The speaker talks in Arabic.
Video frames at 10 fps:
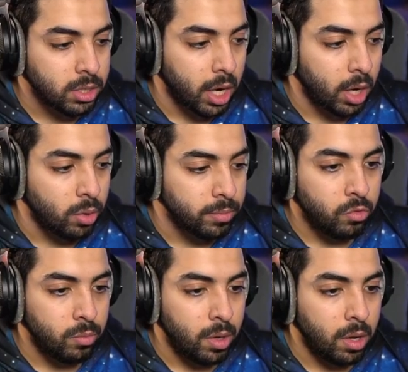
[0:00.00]
ايش رايكم
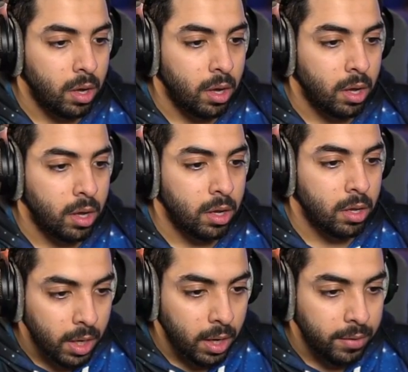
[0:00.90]
بسم الله
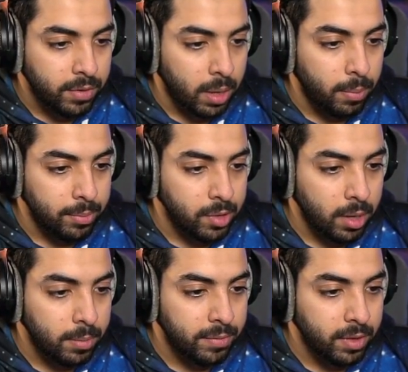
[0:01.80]
دقيقه خلينا نفتح الباب
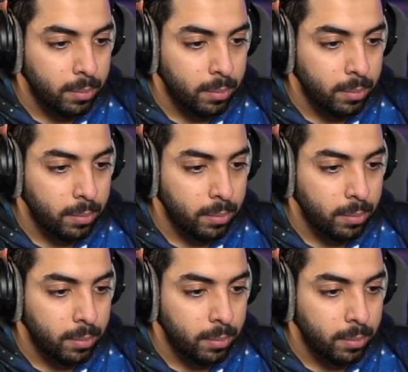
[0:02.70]
صح يمدينا نفتح